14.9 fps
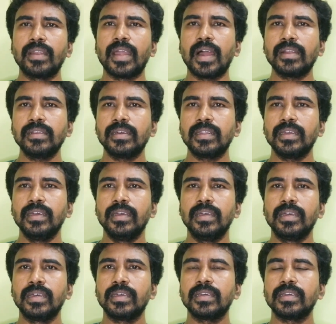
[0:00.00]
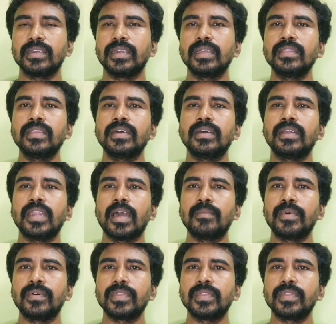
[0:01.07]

டாக்டர் எந்த லேபை